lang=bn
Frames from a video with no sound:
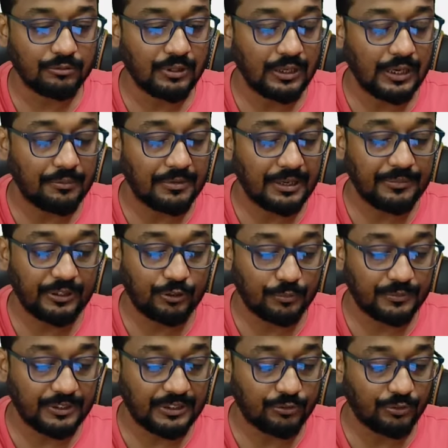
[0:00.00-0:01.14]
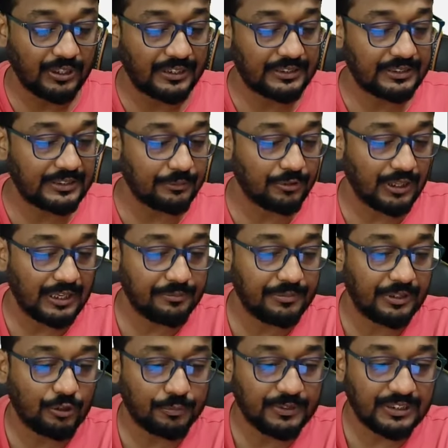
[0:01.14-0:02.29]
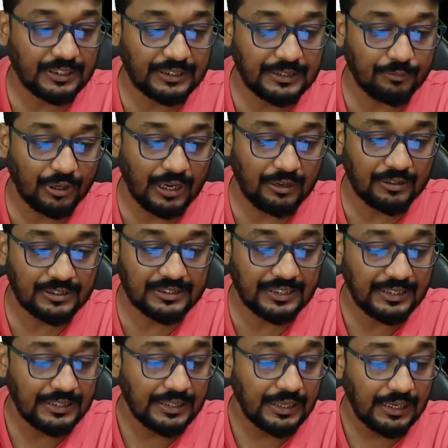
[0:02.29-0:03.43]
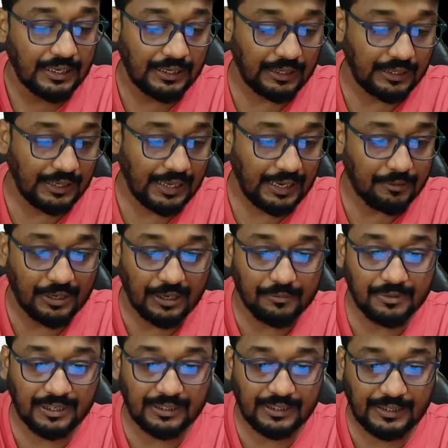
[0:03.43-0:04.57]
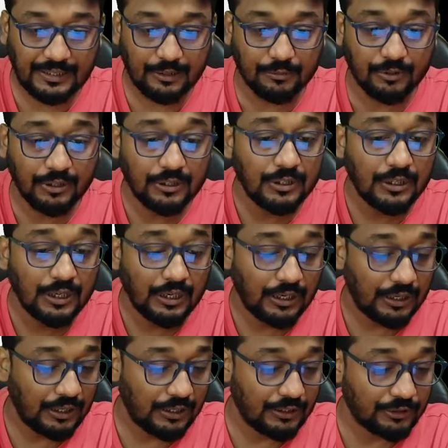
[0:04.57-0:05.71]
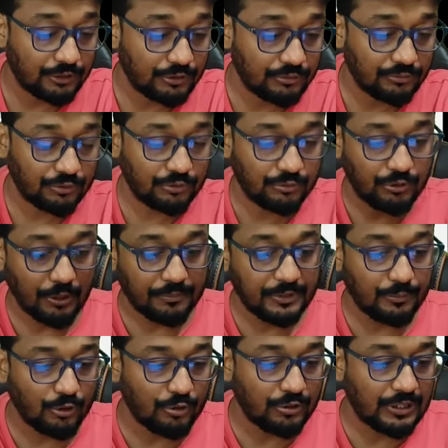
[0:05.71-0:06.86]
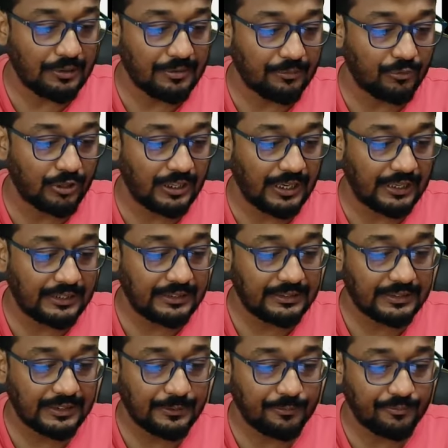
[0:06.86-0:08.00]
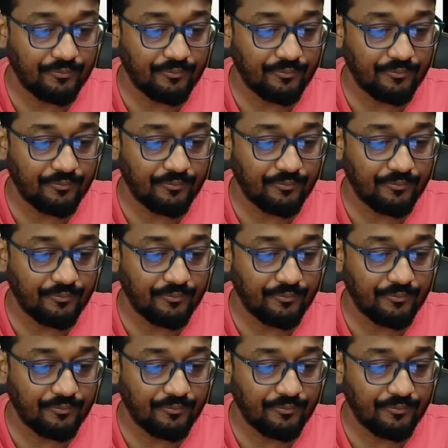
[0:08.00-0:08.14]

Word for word: দেখুন আমরা বিজ্ঞপ্তিতে চলে এসেছি এবং এই বিজ্ঞপ্তিতে কি বলা হচ্ছে একবার আমরা দেখে নেব সবচেয়ে বড় কথা আমরা বলে রাখি যে